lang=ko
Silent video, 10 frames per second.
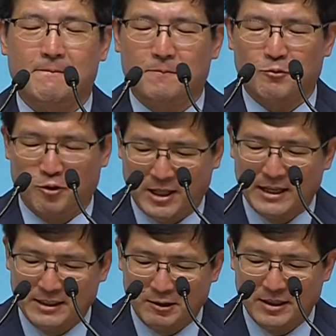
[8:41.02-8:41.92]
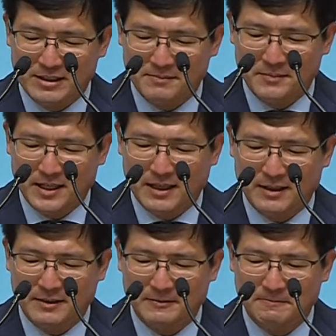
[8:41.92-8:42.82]
둘 다 아닐 것
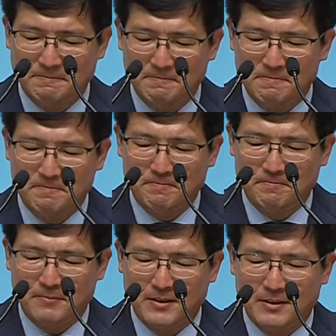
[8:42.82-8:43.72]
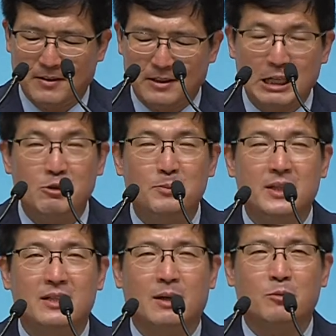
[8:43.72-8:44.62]
같습니다. 예수
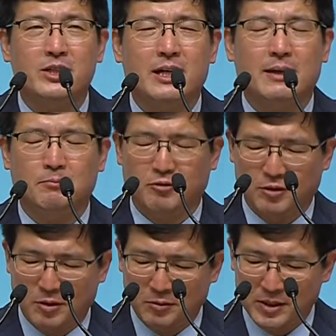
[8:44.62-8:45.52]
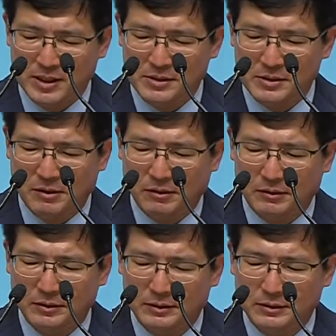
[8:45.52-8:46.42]
믿는 사람은 참 부끄러운 일이죠.
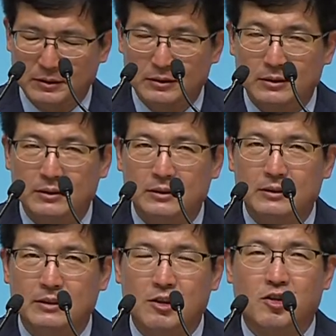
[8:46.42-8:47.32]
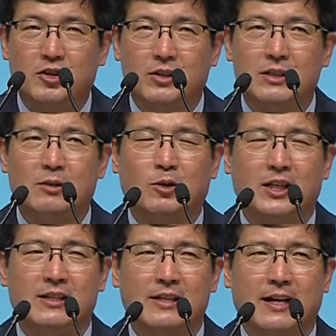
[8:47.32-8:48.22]
영적인
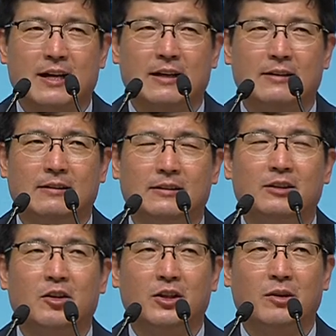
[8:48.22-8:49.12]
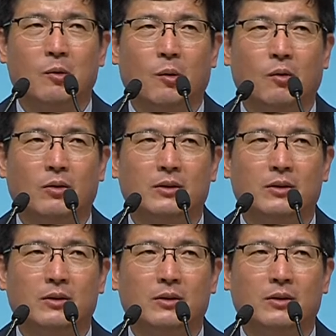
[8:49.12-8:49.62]
습관이 잘 들어있고